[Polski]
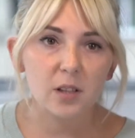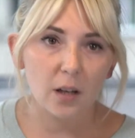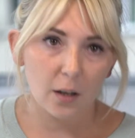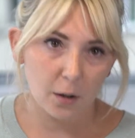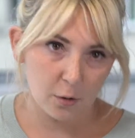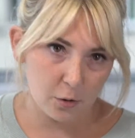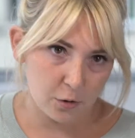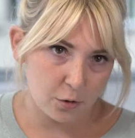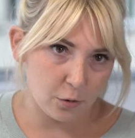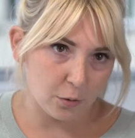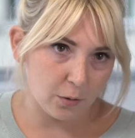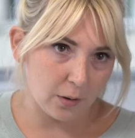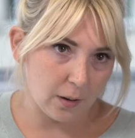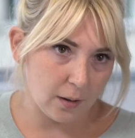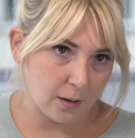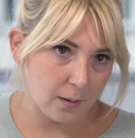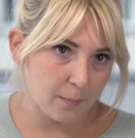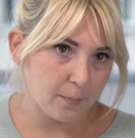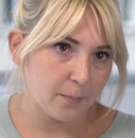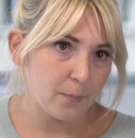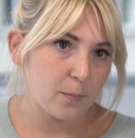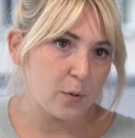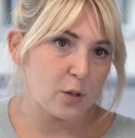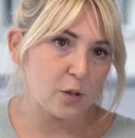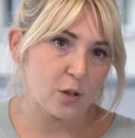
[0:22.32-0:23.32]

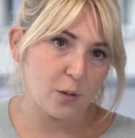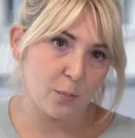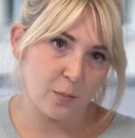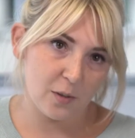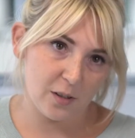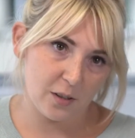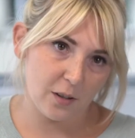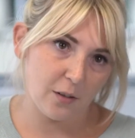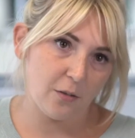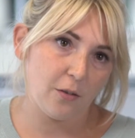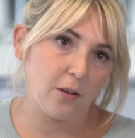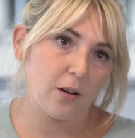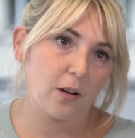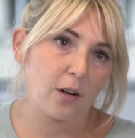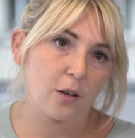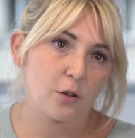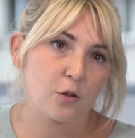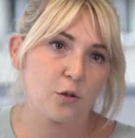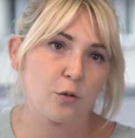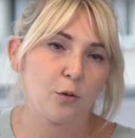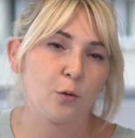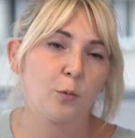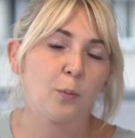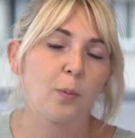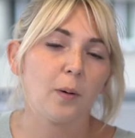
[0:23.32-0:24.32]
zaręczona, bierzemy za chwilkę
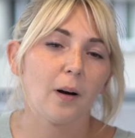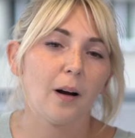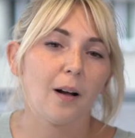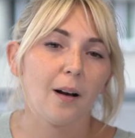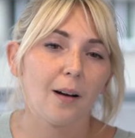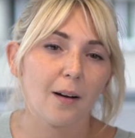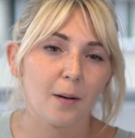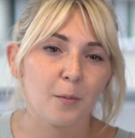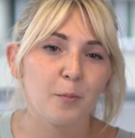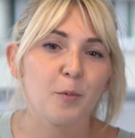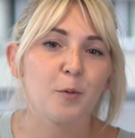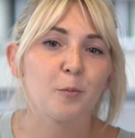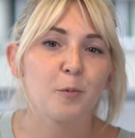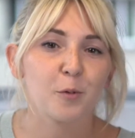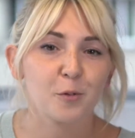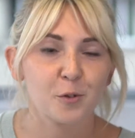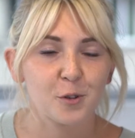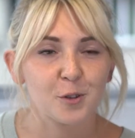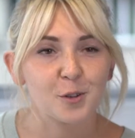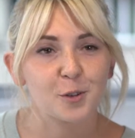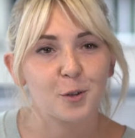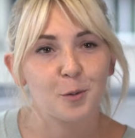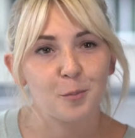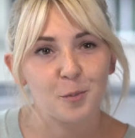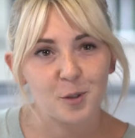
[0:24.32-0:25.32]
ślub, ale mimo
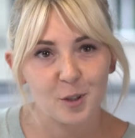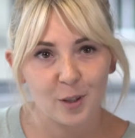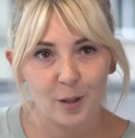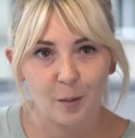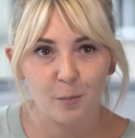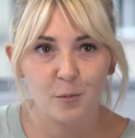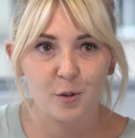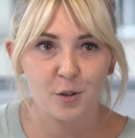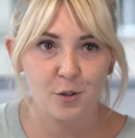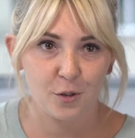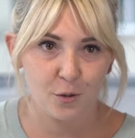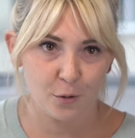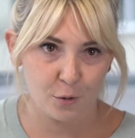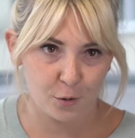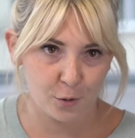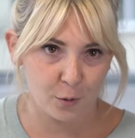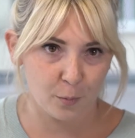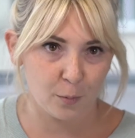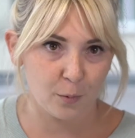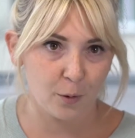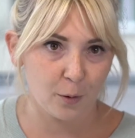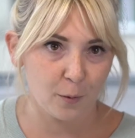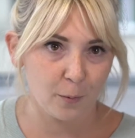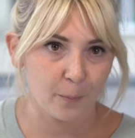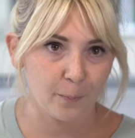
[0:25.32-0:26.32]
wszystko mieszkamy jeszcze
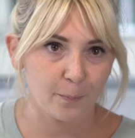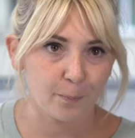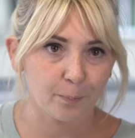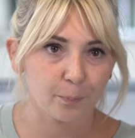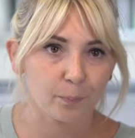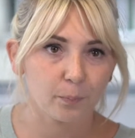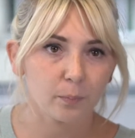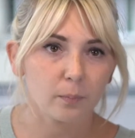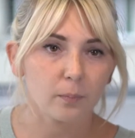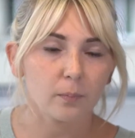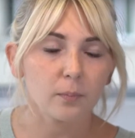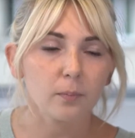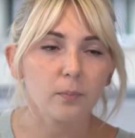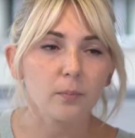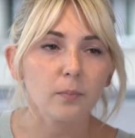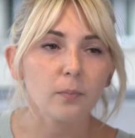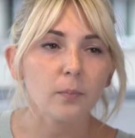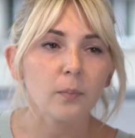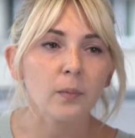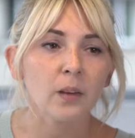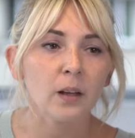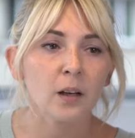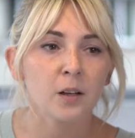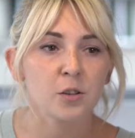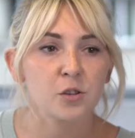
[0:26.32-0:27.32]
osobno.
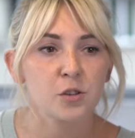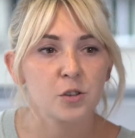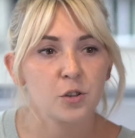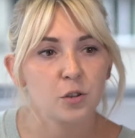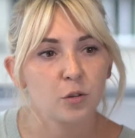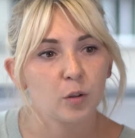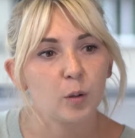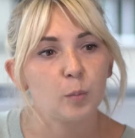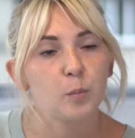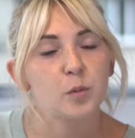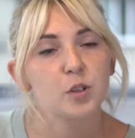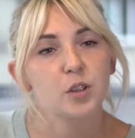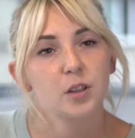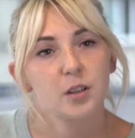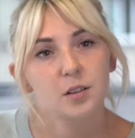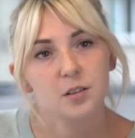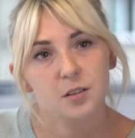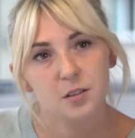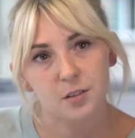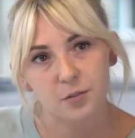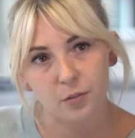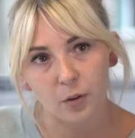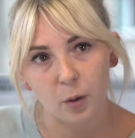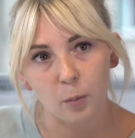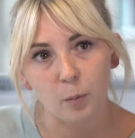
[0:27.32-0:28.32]
Narzeczony mieszka
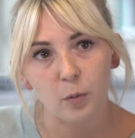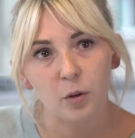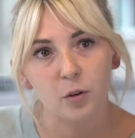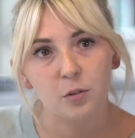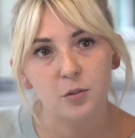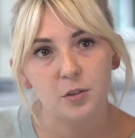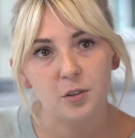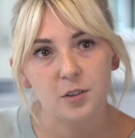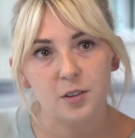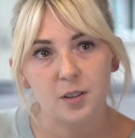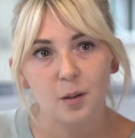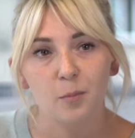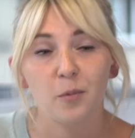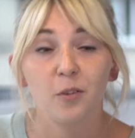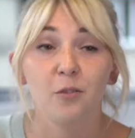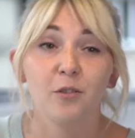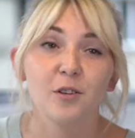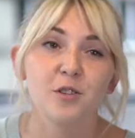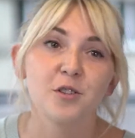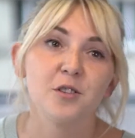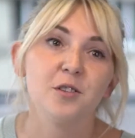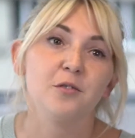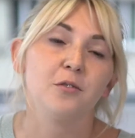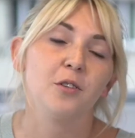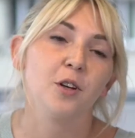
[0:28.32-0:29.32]
ze swoimi rodzicami
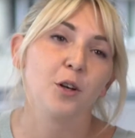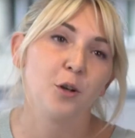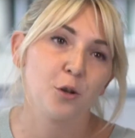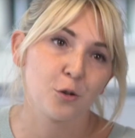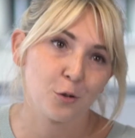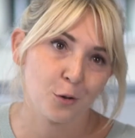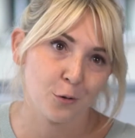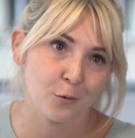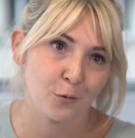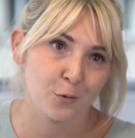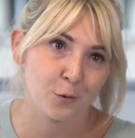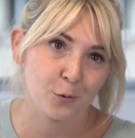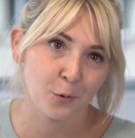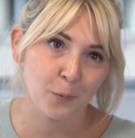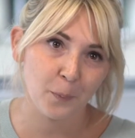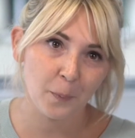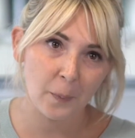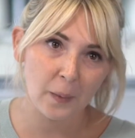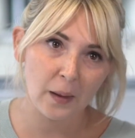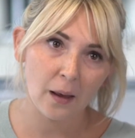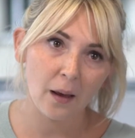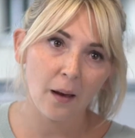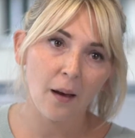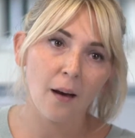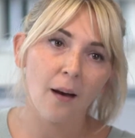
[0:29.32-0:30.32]
właśnie w Niekiszowcu.
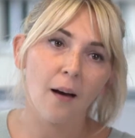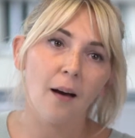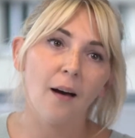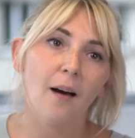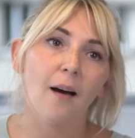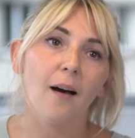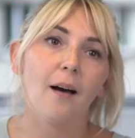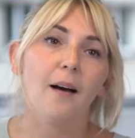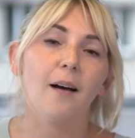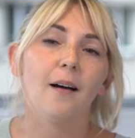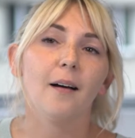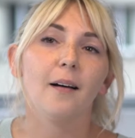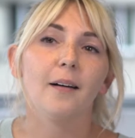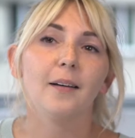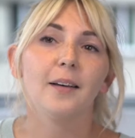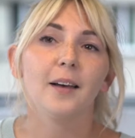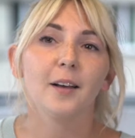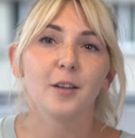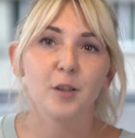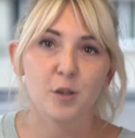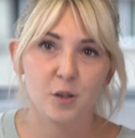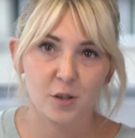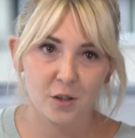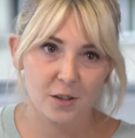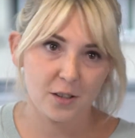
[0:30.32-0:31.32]
E,
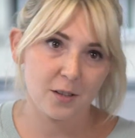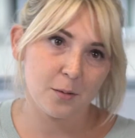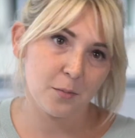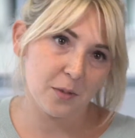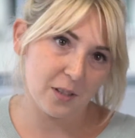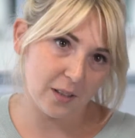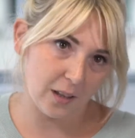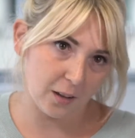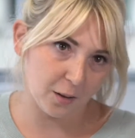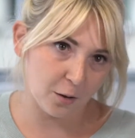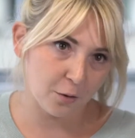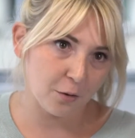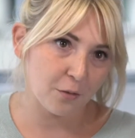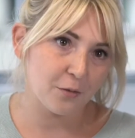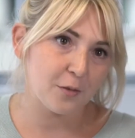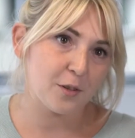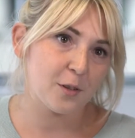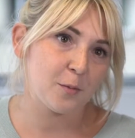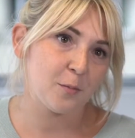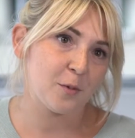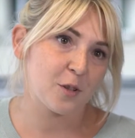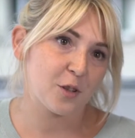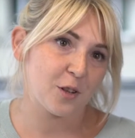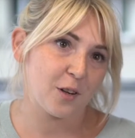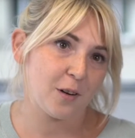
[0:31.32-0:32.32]
ja też jestem z
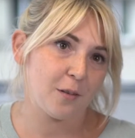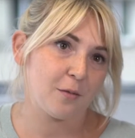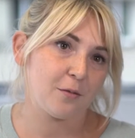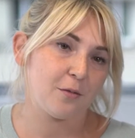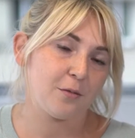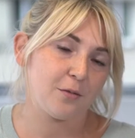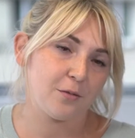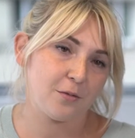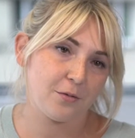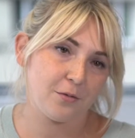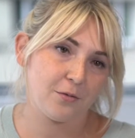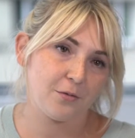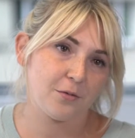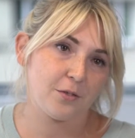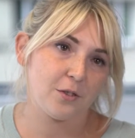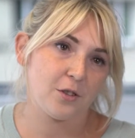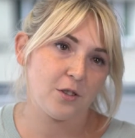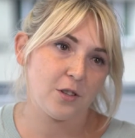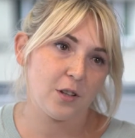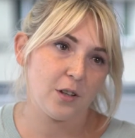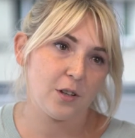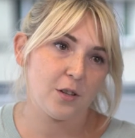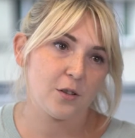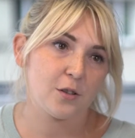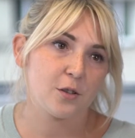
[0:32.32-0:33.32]
Katowic, mieszkam w
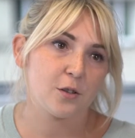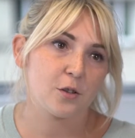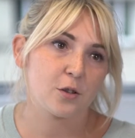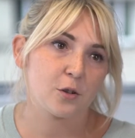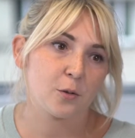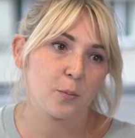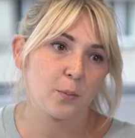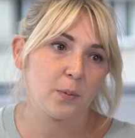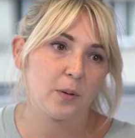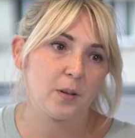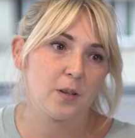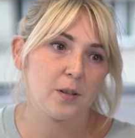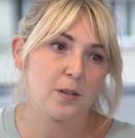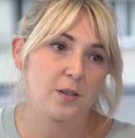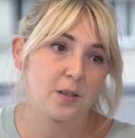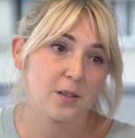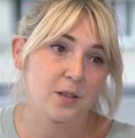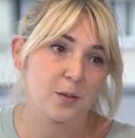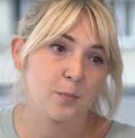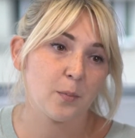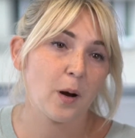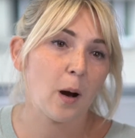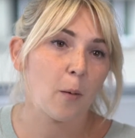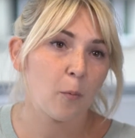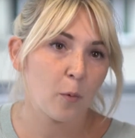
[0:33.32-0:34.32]
dzielnicy Szopienicy
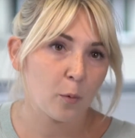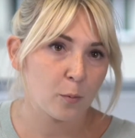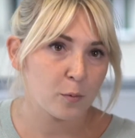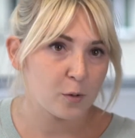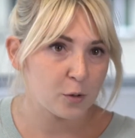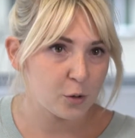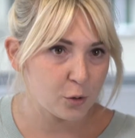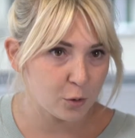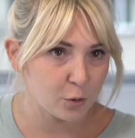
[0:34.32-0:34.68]
z mamą i z